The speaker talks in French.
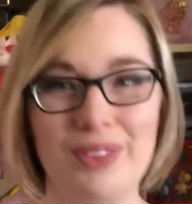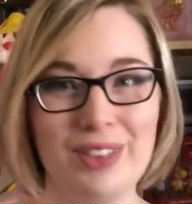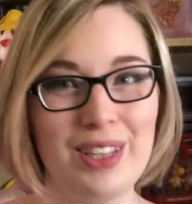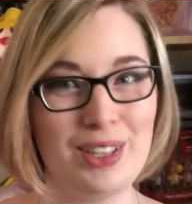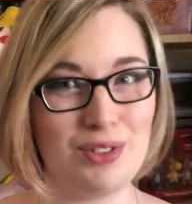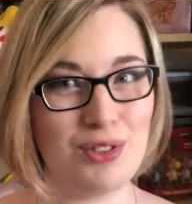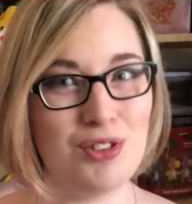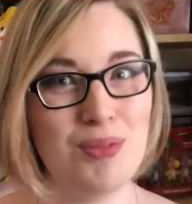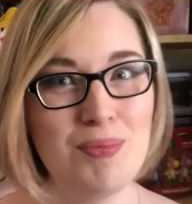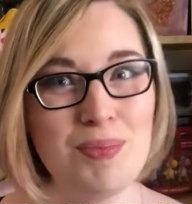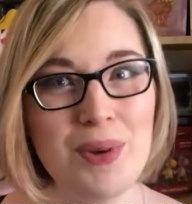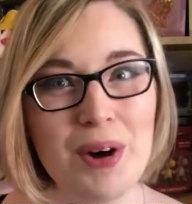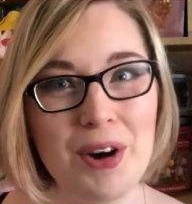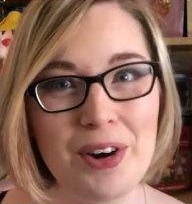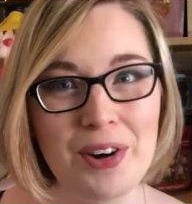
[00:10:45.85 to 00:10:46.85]
ces
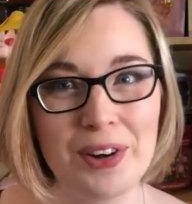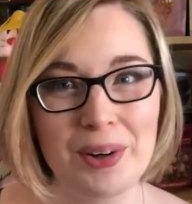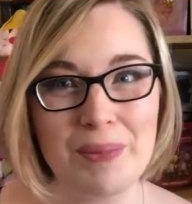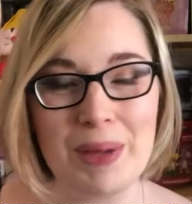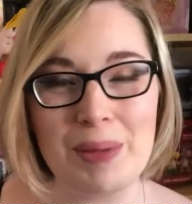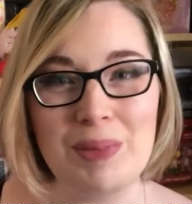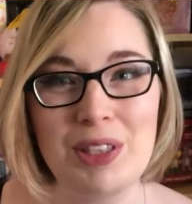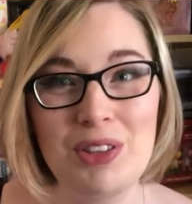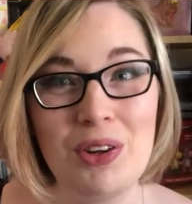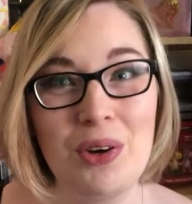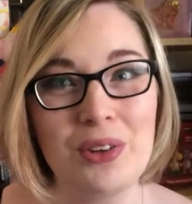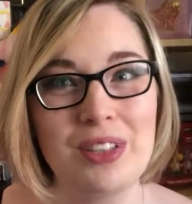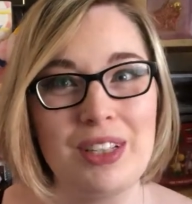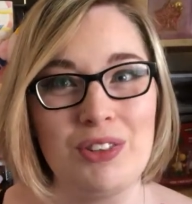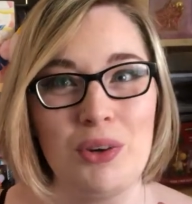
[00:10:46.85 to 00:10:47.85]
supports
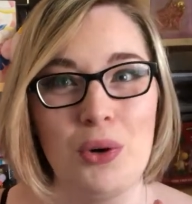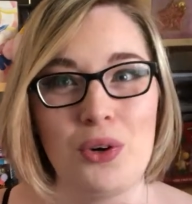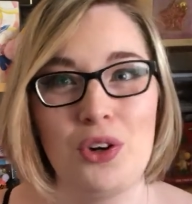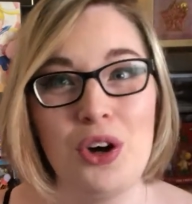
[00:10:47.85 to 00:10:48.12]
permettant d'être en